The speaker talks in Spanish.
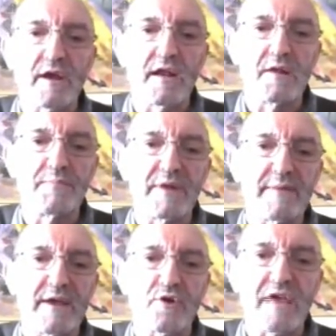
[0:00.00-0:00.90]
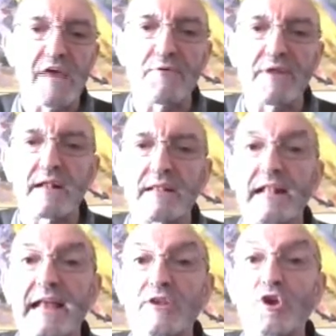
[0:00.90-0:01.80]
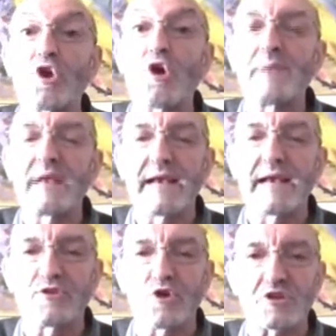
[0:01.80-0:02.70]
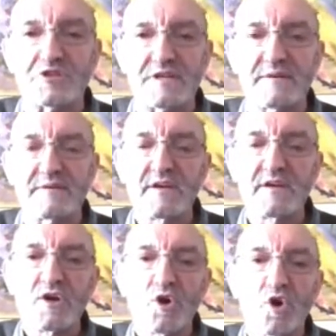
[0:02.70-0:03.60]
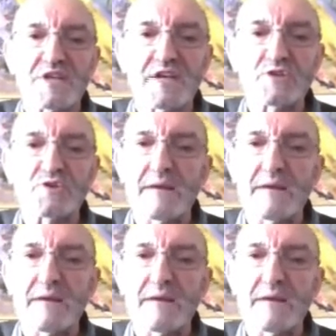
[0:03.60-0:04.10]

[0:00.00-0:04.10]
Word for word: el primero de abril del año 2014, o sea que es una